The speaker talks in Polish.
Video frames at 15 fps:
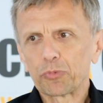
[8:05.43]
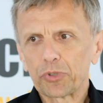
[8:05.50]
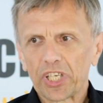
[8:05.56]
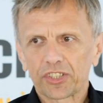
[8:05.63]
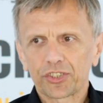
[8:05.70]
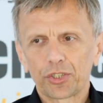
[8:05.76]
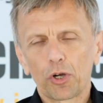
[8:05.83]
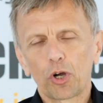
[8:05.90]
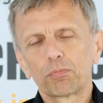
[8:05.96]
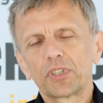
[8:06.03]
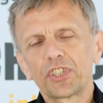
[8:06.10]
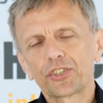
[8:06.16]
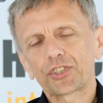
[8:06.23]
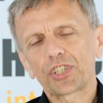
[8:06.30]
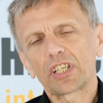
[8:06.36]
jak się
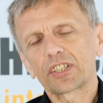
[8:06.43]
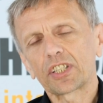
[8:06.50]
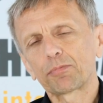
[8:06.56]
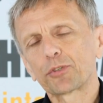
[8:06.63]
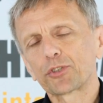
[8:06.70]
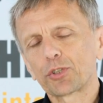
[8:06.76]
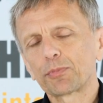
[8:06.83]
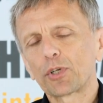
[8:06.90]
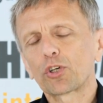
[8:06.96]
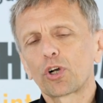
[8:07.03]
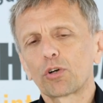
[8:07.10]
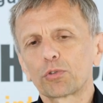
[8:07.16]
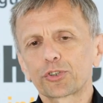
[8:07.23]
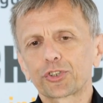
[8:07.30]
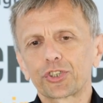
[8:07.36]
oblicza, na poziomie
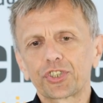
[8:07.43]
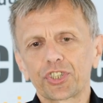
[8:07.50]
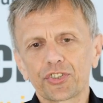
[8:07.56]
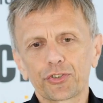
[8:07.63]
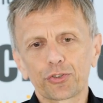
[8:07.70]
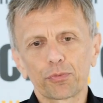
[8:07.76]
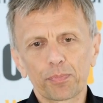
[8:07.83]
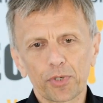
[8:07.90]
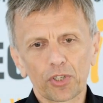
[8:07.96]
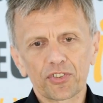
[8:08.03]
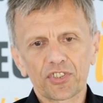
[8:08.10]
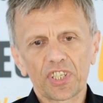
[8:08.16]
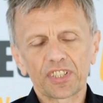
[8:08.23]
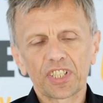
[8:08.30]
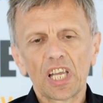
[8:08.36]
około
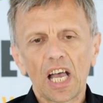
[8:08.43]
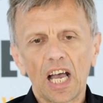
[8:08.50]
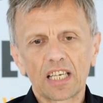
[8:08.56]
30%,